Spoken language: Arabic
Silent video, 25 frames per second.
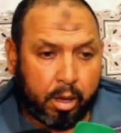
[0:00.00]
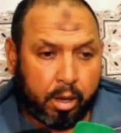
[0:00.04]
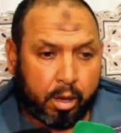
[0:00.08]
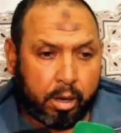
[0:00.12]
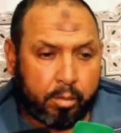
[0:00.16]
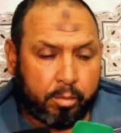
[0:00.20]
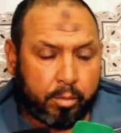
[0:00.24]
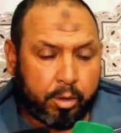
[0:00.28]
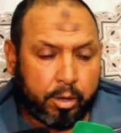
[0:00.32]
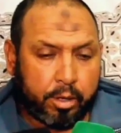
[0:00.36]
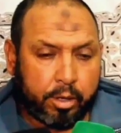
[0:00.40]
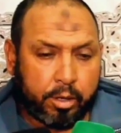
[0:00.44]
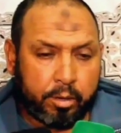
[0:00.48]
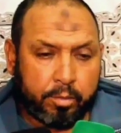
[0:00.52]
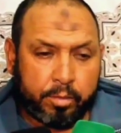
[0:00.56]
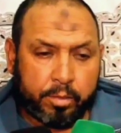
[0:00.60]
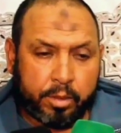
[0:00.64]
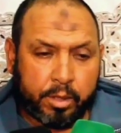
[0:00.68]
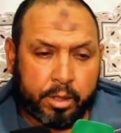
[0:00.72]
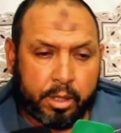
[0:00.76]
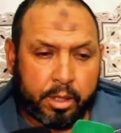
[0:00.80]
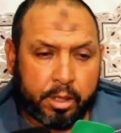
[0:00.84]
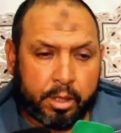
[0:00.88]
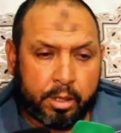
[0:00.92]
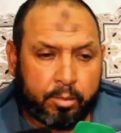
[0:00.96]
المهم
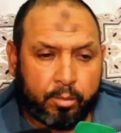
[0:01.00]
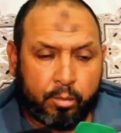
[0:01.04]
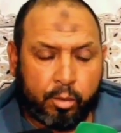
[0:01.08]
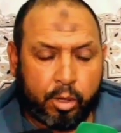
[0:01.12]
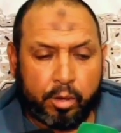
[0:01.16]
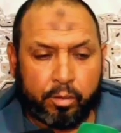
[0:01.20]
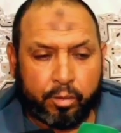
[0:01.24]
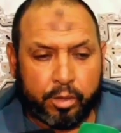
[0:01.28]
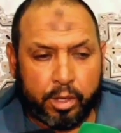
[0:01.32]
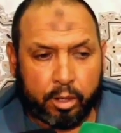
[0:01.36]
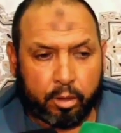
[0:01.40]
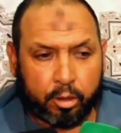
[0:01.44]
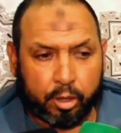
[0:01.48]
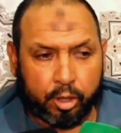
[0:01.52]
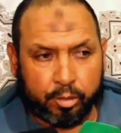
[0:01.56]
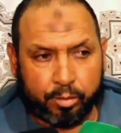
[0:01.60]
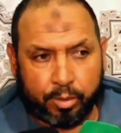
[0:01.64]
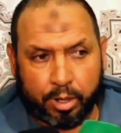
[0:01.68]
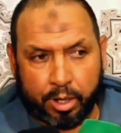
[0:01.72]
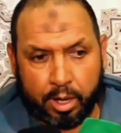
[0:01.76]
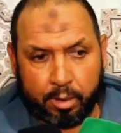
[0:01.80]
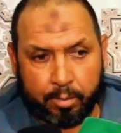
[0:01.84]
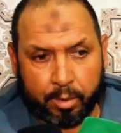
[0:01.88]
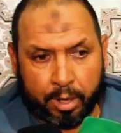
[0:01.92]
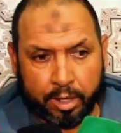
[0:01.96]
آه، مولف كنخرج
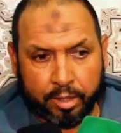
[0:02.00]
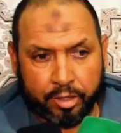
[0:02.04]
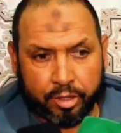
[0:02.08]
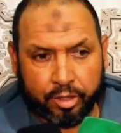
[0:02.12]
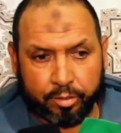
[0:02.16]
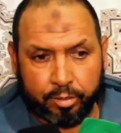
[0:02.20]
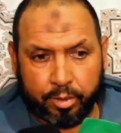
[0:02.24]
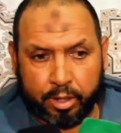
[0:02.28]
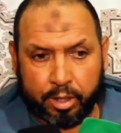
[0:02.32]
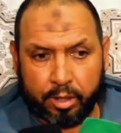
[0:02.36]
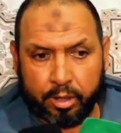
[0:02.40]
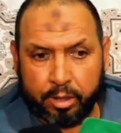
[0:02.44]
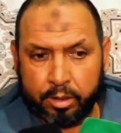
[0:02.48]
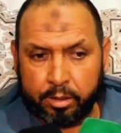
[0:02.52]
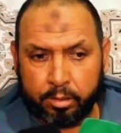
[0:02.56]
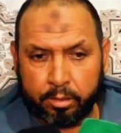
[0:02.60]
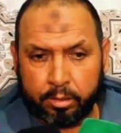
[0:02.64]
معاها مع الصباح